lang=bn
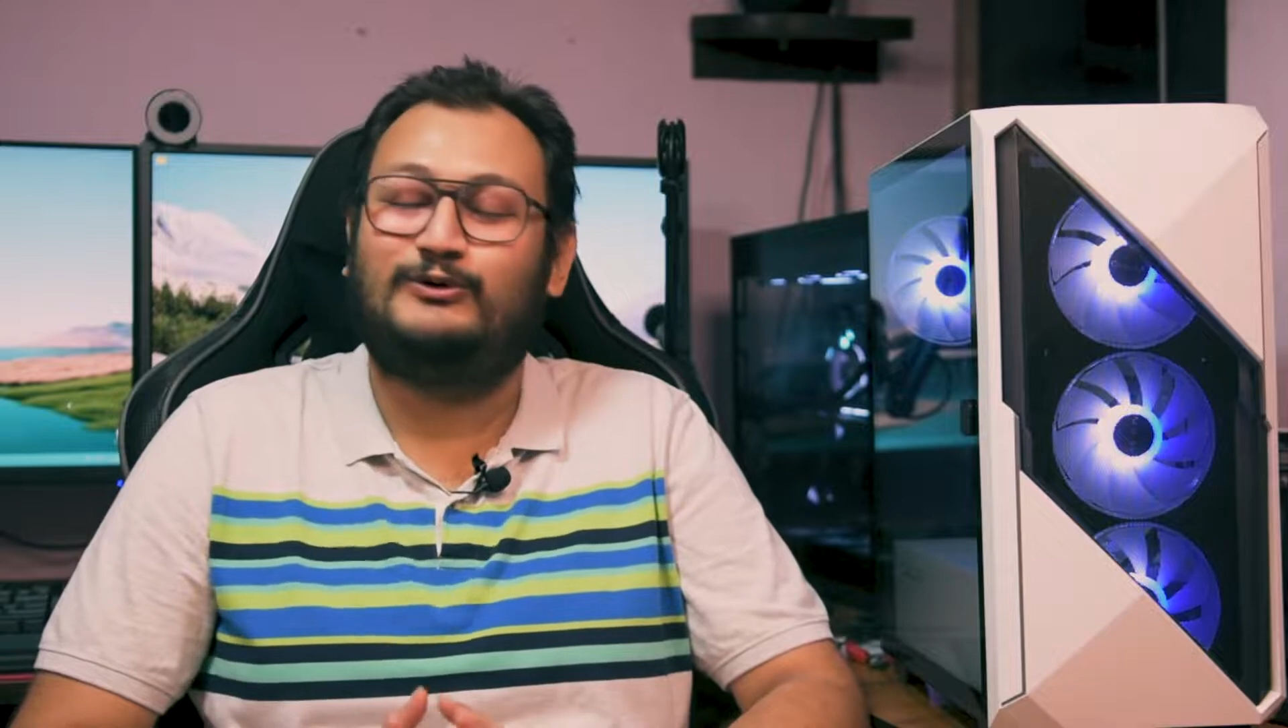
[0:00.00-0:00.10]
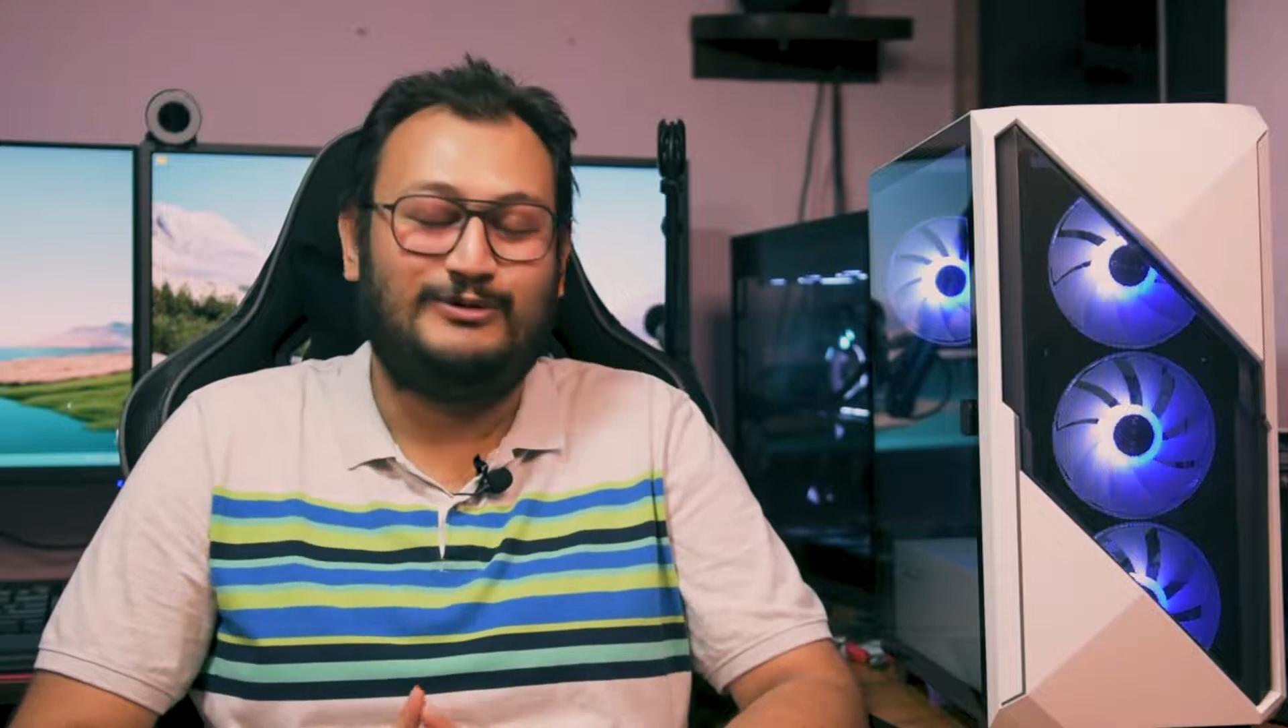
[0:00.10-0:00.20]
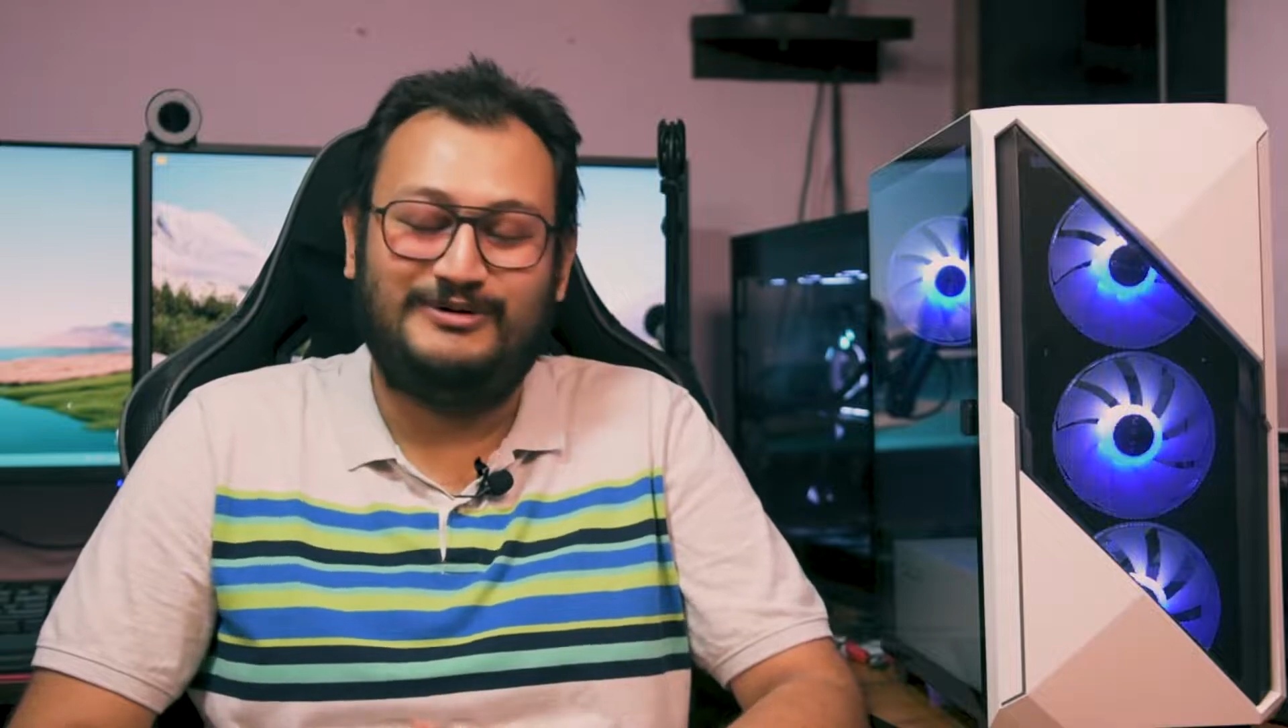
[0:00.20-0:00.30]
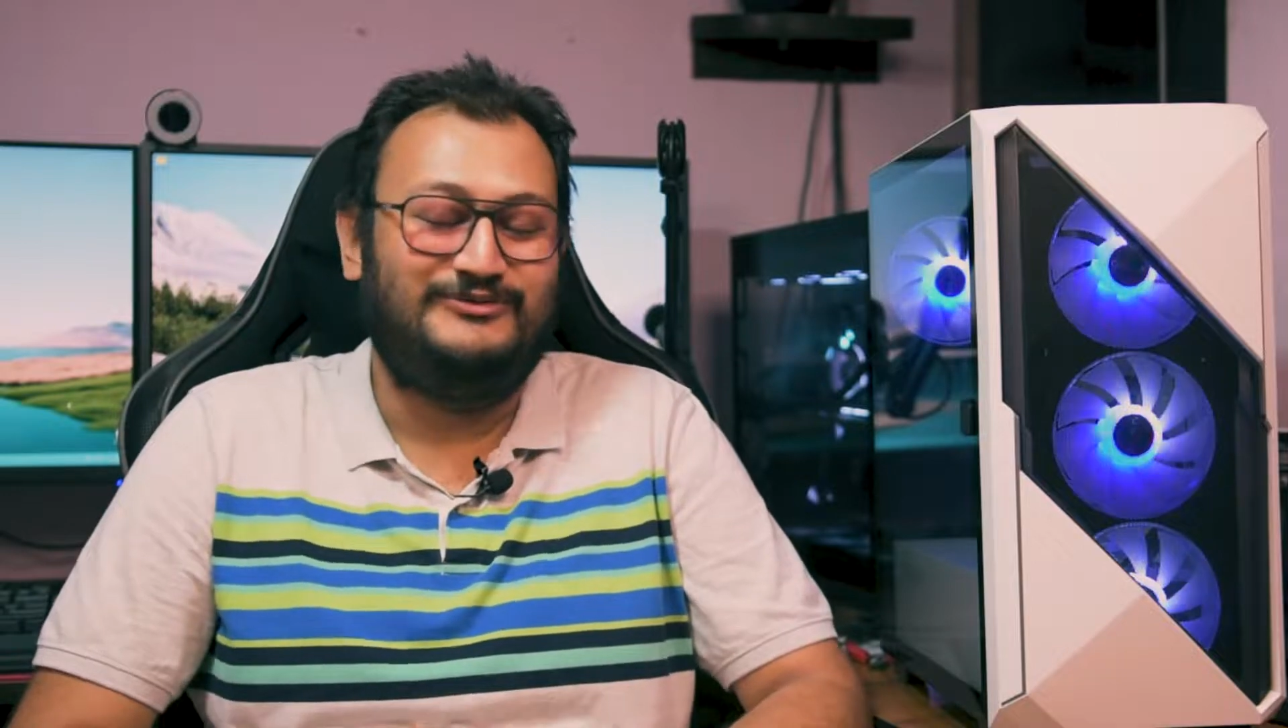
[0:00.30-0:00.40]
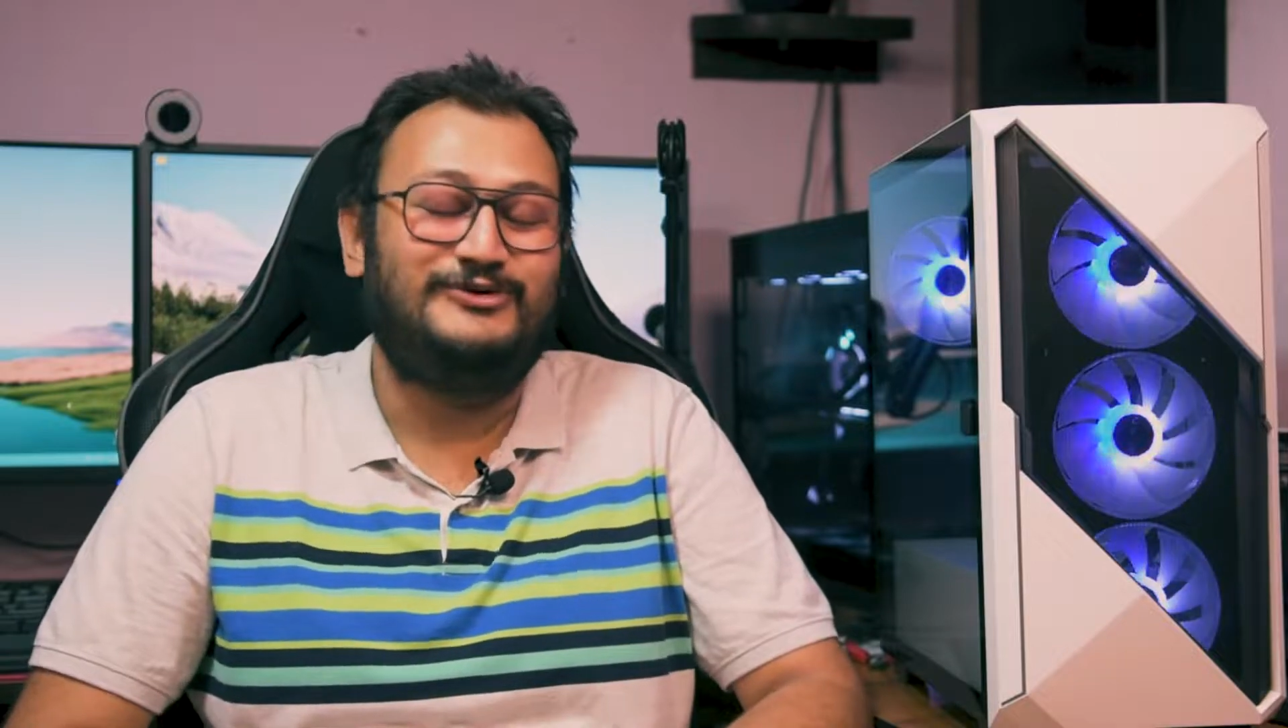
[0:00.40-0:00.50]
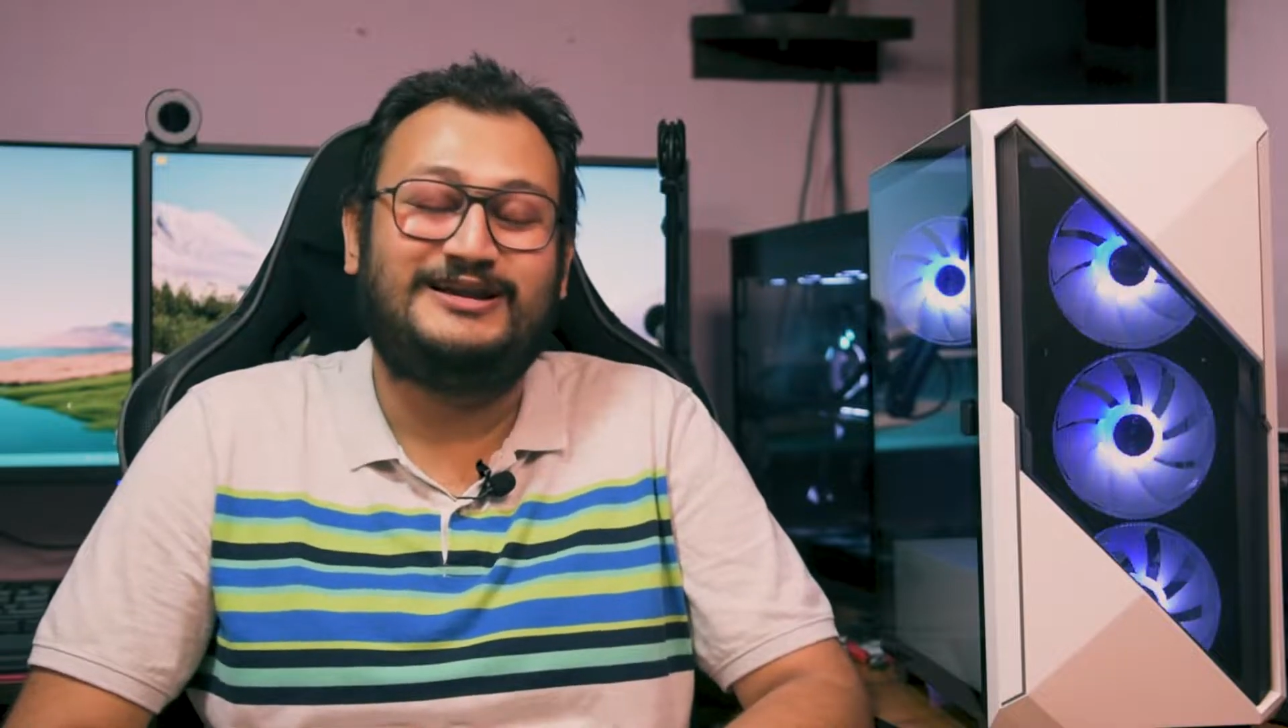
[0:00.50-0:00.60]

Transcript: কোনোভাবেই ফুল